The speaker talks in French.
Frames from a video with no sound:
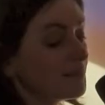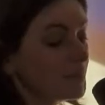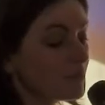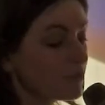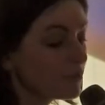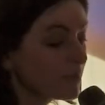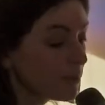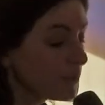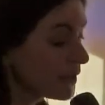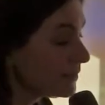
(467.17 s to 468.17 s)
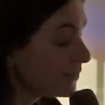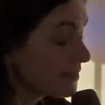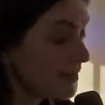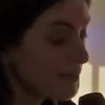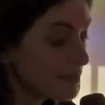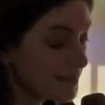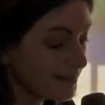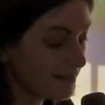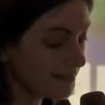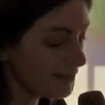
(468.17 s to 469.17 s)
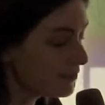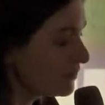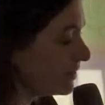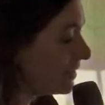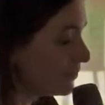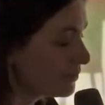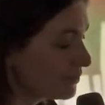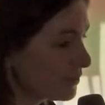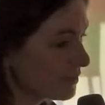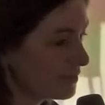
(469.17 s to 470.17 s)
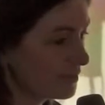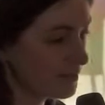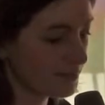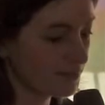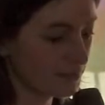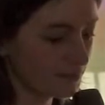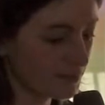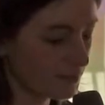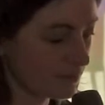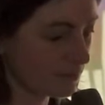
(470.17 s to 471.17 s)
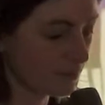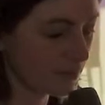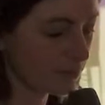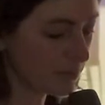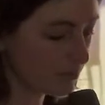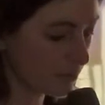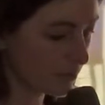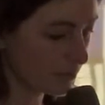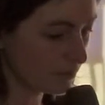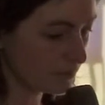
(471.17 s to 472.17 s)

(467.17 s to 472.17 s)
ben, moi, je viens vous parler de ça, mais euh, je finis là-dessus rapidement alors.